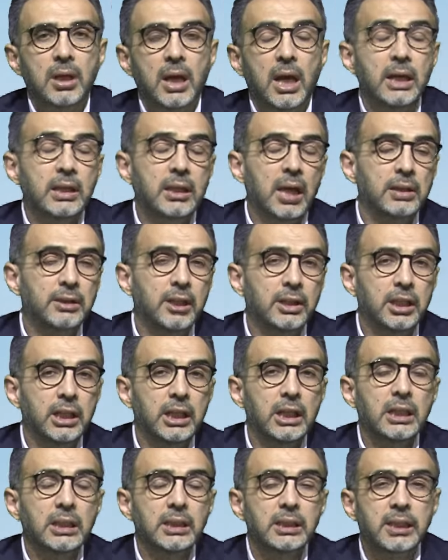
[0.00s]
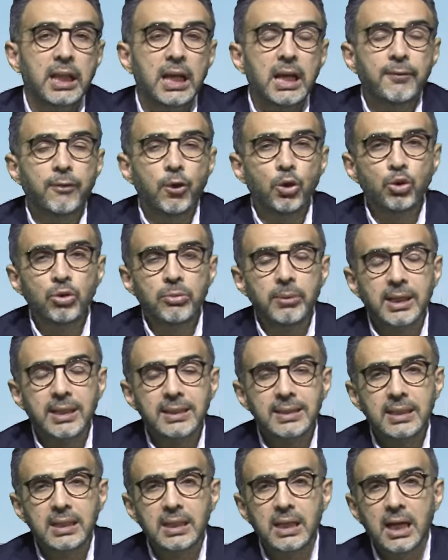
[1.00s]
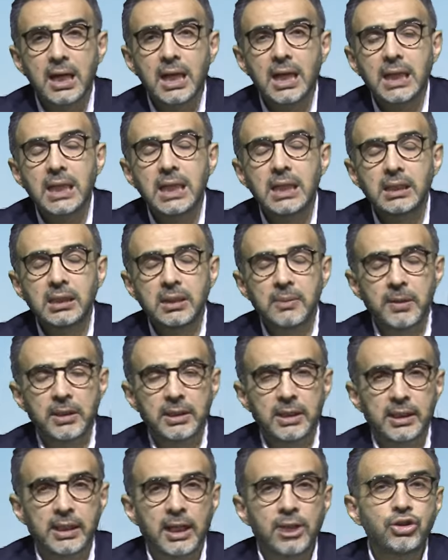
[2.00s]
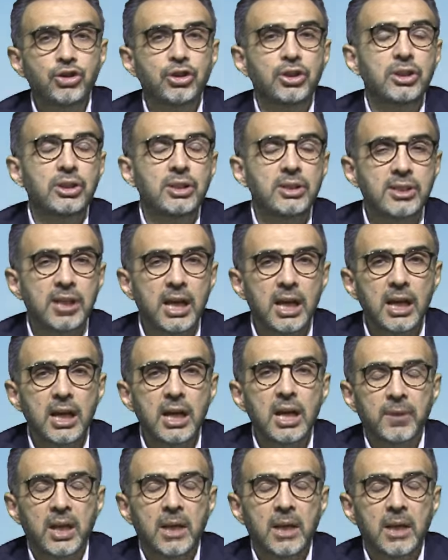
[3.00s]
Ekrandaki telefon numarasıyla irtibata geçtiğinizde